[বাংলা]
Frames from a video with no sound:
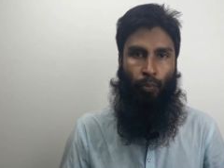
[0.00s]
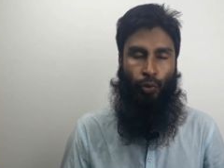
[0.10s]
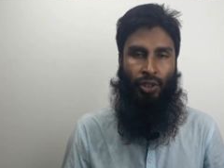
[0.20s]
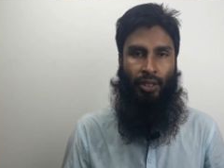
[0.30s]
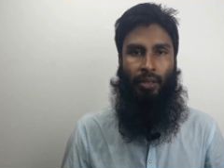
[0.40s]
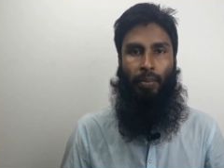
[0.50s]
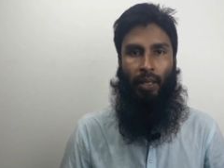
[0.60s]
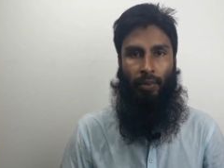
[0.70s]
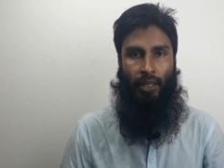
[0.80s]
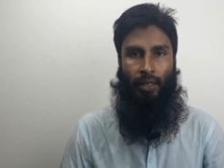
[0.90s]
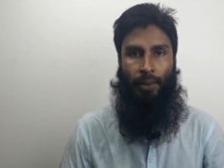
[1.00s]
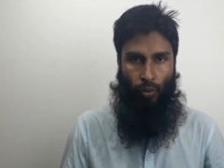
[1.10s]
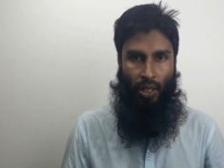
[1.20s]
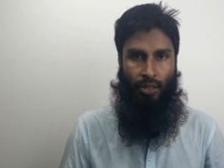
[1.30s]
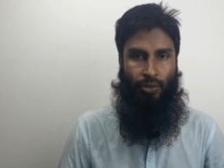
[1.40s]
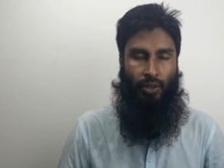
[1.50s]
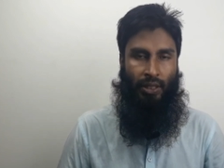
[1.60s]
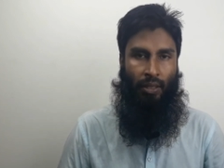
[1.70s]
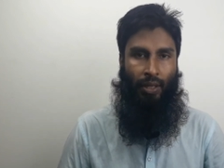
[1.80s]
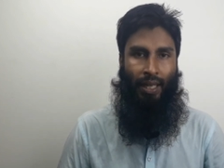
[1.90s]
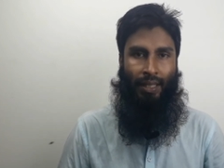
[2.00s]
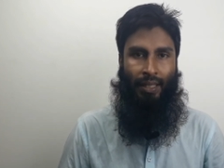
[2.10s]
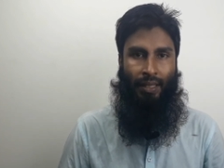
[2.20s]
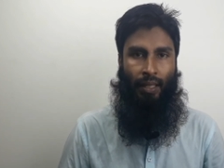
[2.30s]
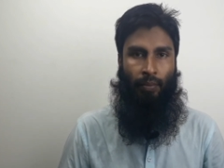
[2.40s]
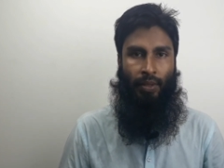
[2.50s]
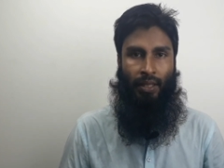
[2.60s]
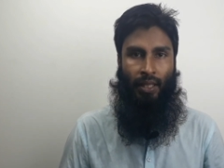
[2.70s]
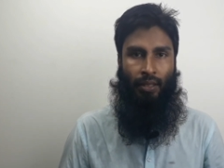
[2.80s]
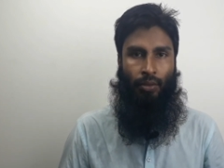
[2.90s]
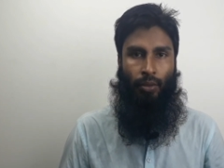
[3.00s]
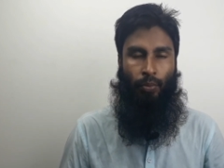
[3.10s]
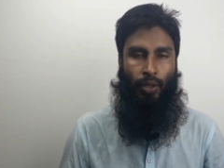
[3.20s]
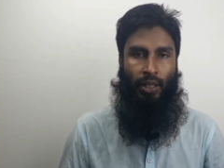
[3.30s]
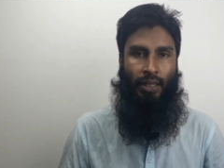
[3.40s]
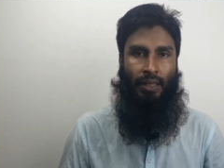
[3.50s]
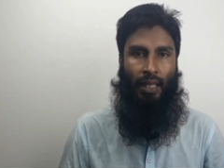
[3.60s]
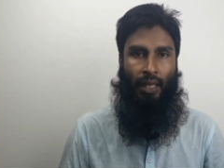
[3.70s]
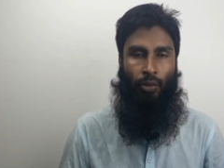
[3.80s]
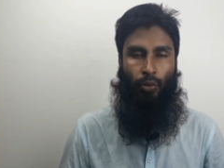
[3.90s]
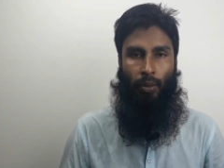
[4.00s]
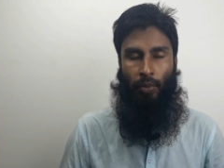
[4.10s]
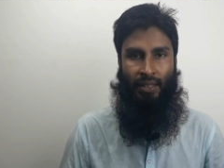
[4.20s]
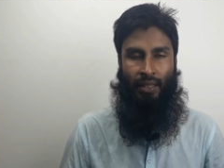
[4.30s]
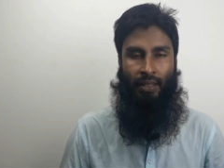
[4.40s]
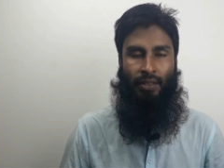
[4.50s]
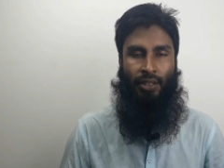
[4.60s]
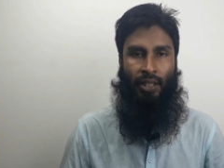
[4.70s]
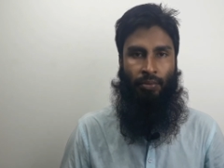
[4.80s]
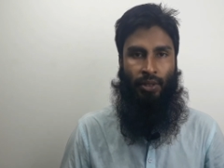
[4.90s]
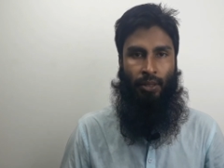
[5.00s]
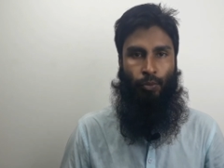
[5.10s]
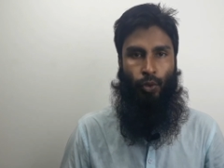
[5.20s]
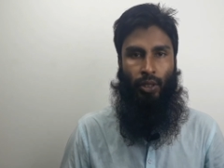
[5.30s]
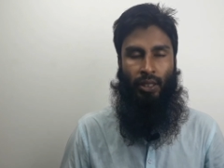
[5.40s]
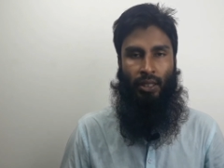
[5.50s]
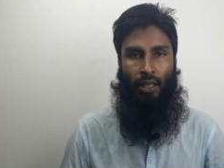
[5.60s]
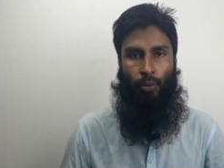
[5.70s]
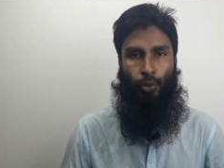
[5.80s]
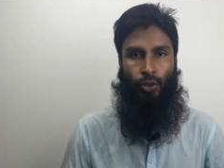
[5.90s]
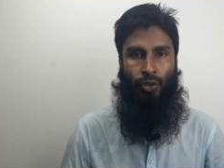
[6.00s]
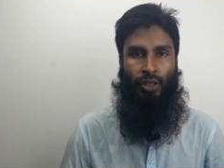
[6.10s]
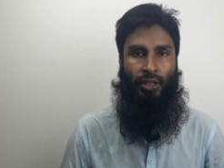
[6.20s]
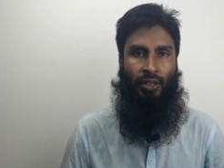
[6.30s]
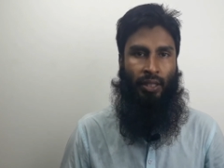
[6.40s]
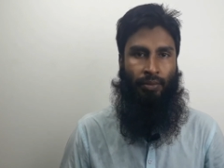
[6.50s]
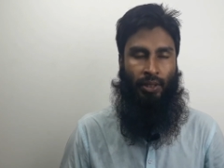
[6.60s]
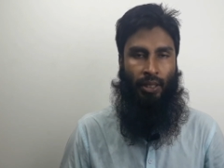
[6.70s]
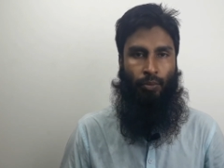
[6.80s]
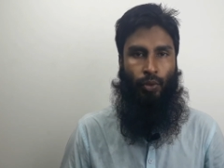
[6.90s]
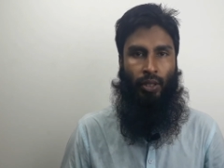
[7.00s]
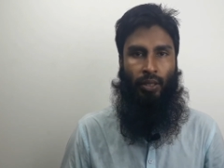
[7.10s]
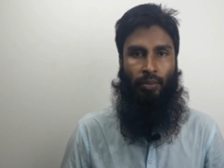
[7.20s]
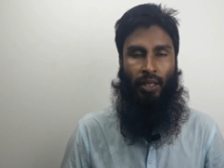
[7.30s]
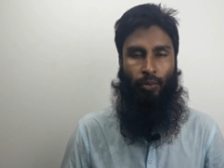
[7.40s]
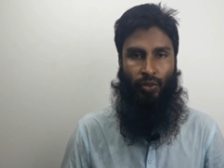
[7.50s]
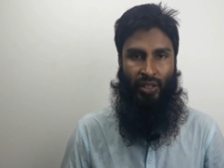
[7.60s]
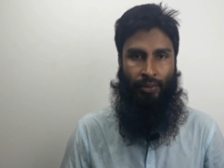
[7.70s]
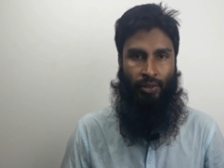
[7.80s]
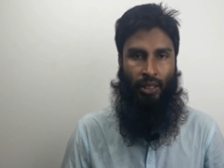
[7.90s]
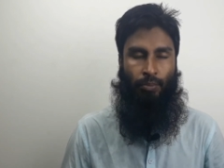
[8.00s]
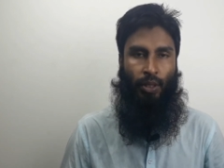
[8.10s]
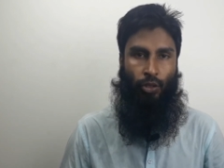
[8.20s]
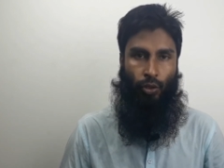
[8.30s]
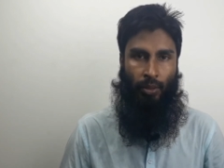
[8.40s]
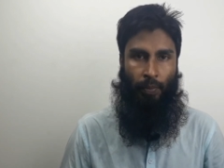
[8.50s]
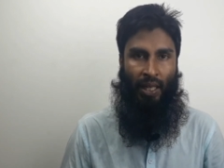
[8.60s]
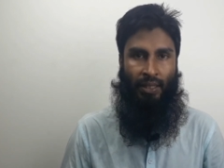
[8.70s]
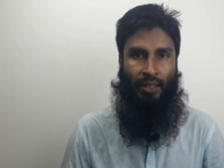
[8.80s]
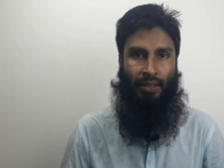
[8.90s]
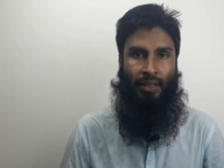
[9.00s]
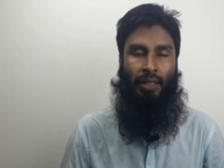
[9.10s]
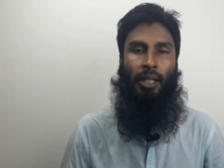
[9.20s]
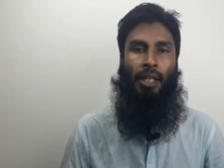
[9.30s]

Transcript: বুঝতে পারবেন না মূল আলোচনা যাওয়ার আগে আপনাদের একটা কথা বলে নিই যারা এখনো চ্যানেলটি সাবস্ক্রাইব করেনি তারা অবশ্যই সাবস্ক্রাইব করে নেবেন এবং সাবস্ক্রাইব বাটনের পাশে যে